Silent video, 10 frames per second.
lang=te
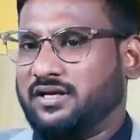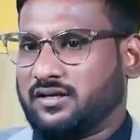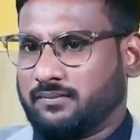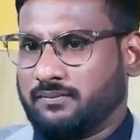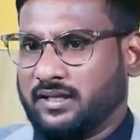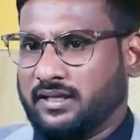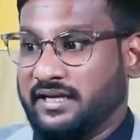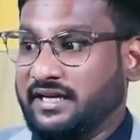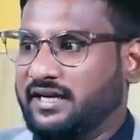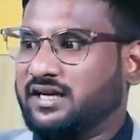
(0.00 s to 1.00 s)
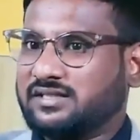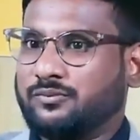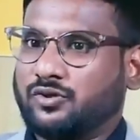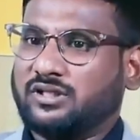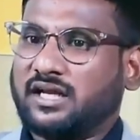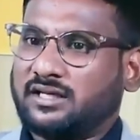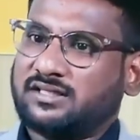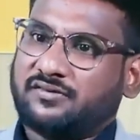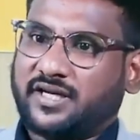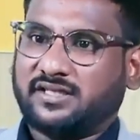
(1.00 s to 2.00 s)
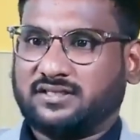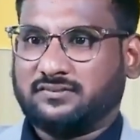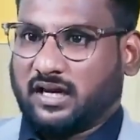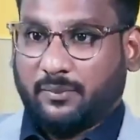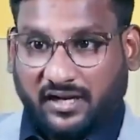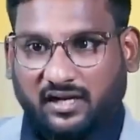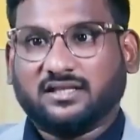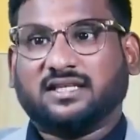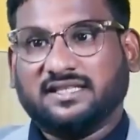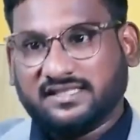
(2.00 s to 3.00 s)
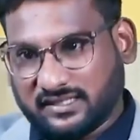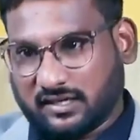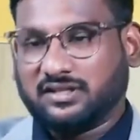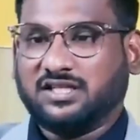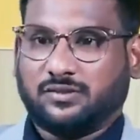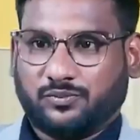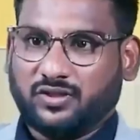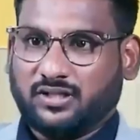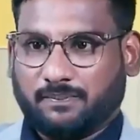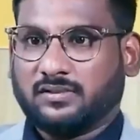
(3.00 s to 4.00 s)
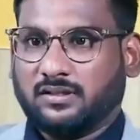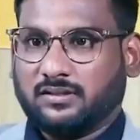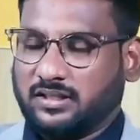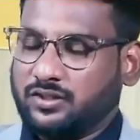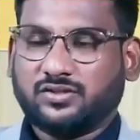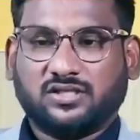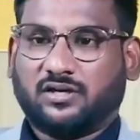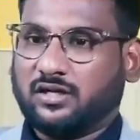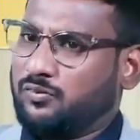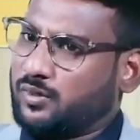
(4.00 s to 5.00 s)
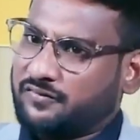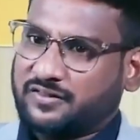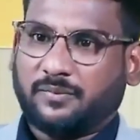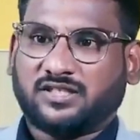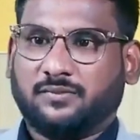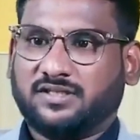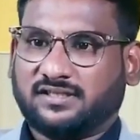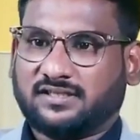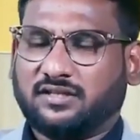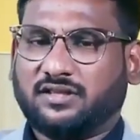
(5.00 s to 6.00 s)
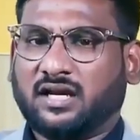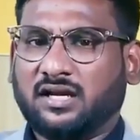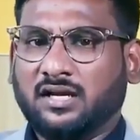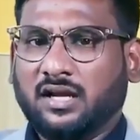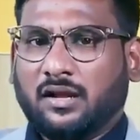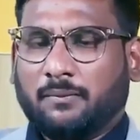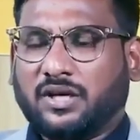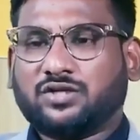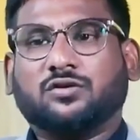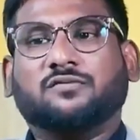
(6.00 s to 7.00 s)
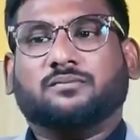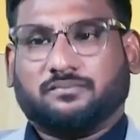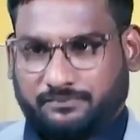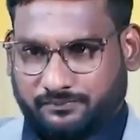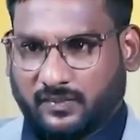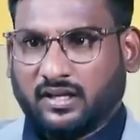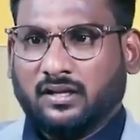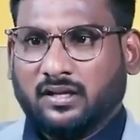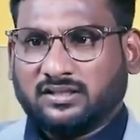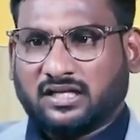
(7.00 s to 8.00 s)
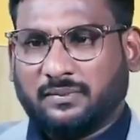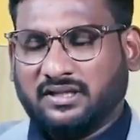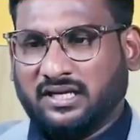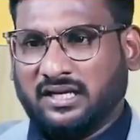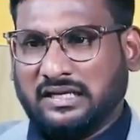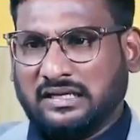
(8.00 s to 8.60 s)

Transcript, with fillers: లీటర్ ఎన్ని లీటర్స్ అమ్ముకుంటే అన్ని సెవెంటీస్ రా మెటీరియల్ అంతా తీసిన తర్వాత నేను చెప్తుంది నేను చూసిన వాటిల్లో వన్ ఆఫ్ ద బెస్ట్ బిజినెస్ అదేవిధంగా మష్రూమ్ చాలామంది